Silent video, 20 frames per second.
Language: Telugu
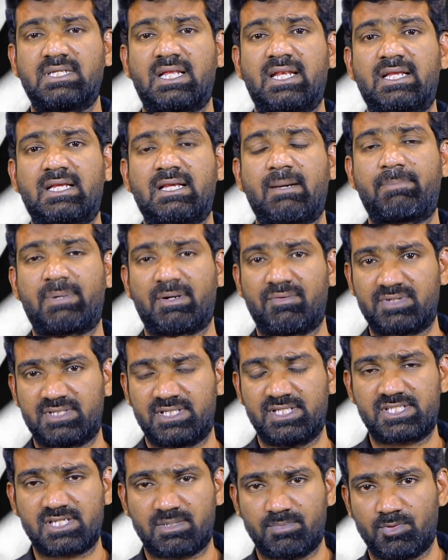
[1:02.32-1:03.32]
సరిగ్గా
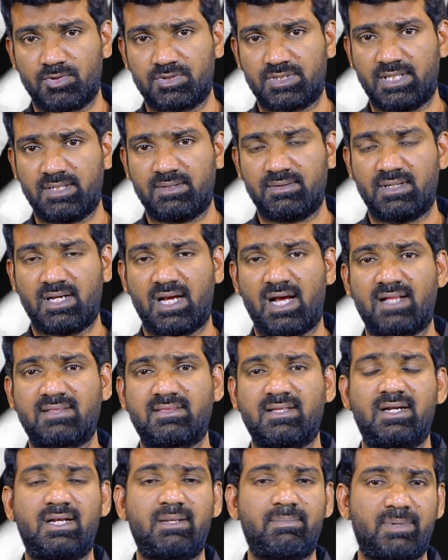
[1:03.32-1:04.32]
ప్రవర్తించకపోతే ఆ
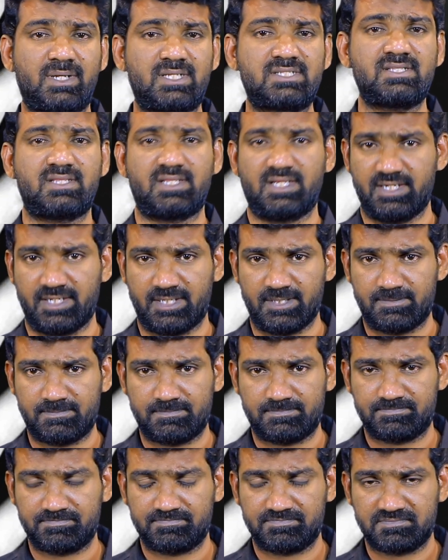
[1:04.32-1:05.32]
తండ్రి పరిస్థితి ఏంటి
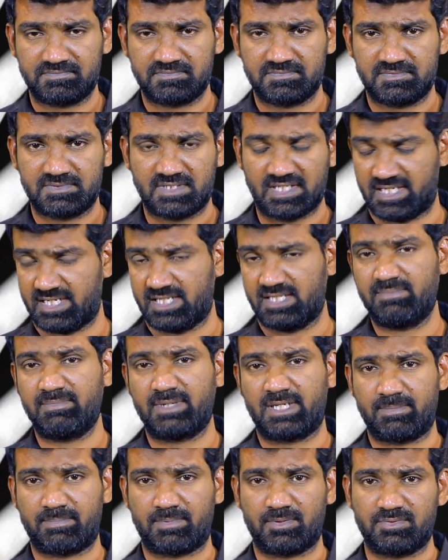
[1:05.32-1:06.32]
అనేది
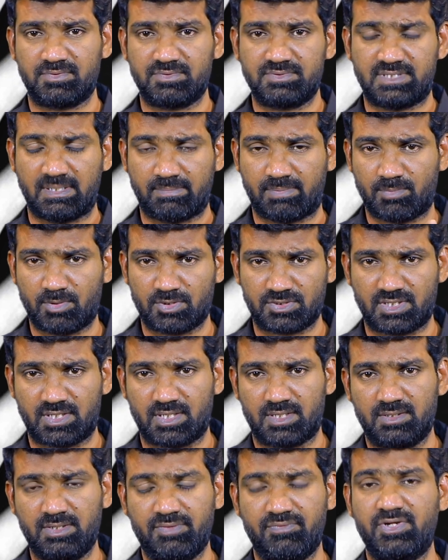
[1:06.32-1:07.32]
మీకు ఇప్పుడు
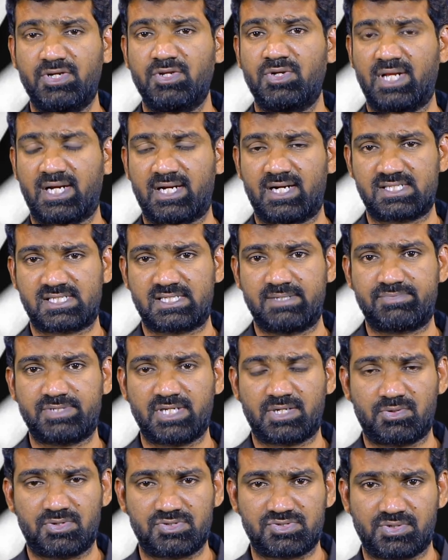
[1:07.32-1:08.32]
చెప్పబోతున్నాను ఈ వీడియోని ఎక్కడ స్కిప్
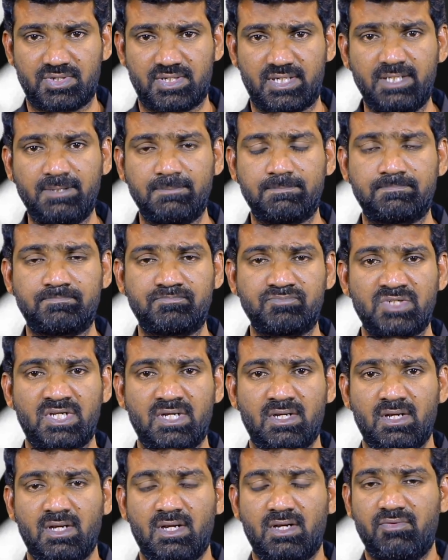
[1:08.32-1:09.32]
చేయకుండా చూడండి
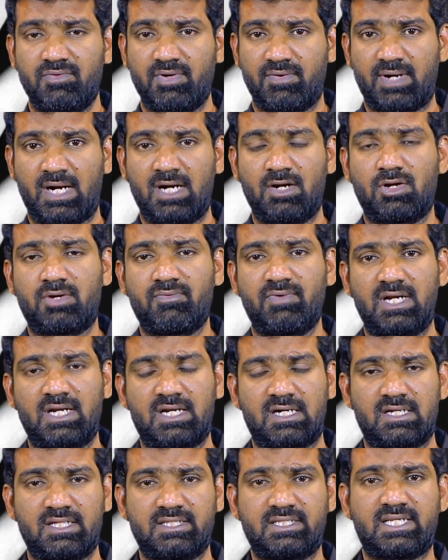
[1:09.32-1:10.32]
వివరాల్లోకి
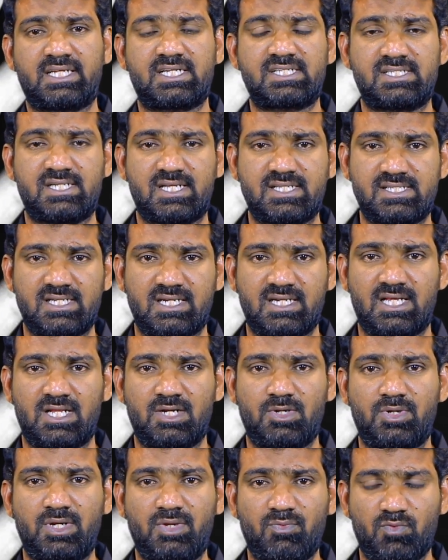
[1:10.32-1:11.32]
వెళ్ళినట్లయితే కృష్ణా
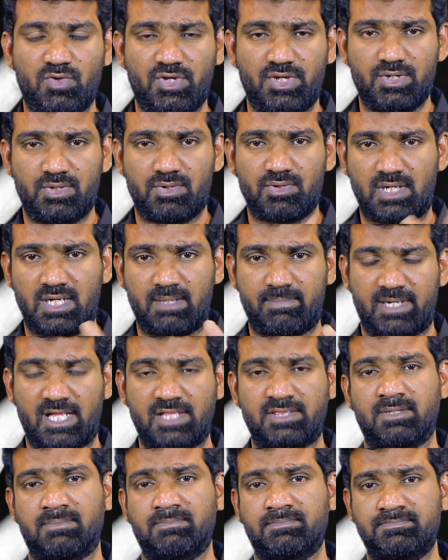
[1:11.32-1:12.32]
జిల్లాలోని ఉయ్యూరు అనే
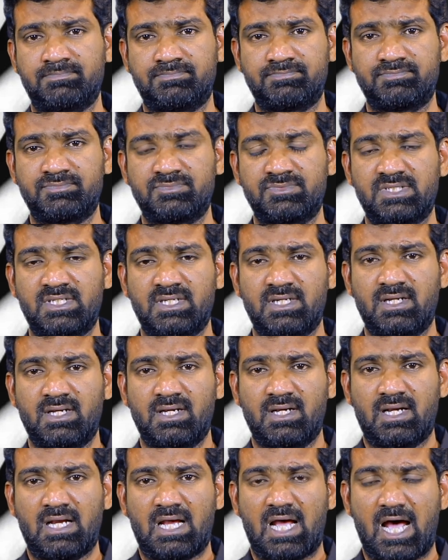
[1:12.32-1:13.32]
ప్రాంతం
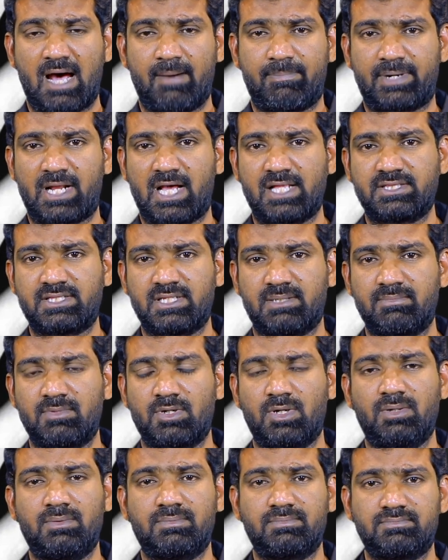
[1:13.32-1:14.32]
ఆ
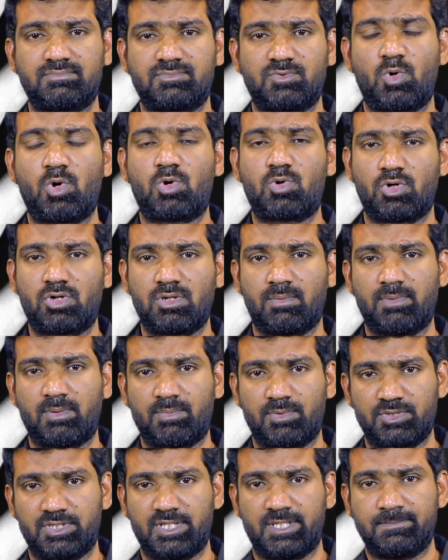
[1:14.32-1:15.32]
ప్రాంతంలో ఓ
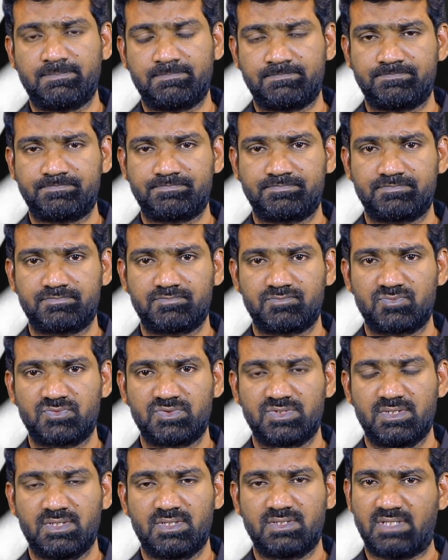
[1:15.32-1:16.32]
కుటుంబం ఉంది
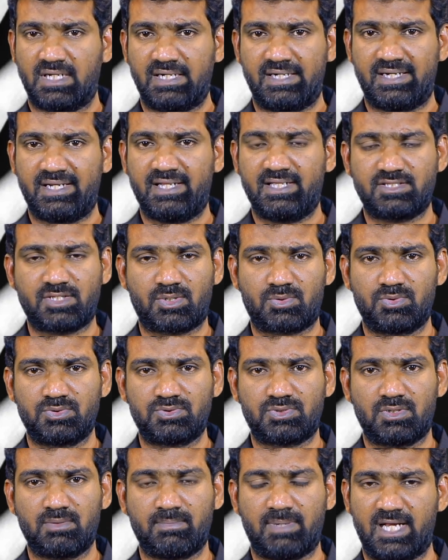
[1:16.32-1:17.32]
తండ్రి ఇద్దరు
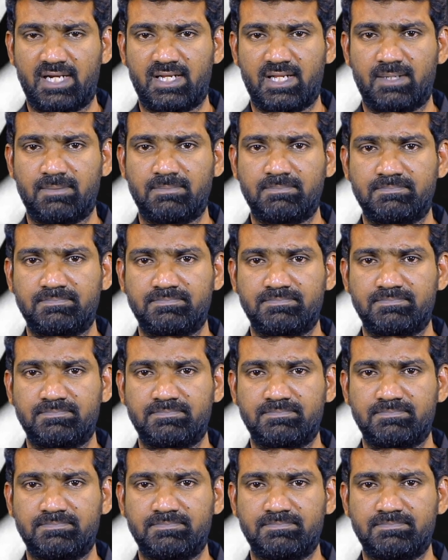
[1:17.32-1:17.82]
కూతుర్లు భార్య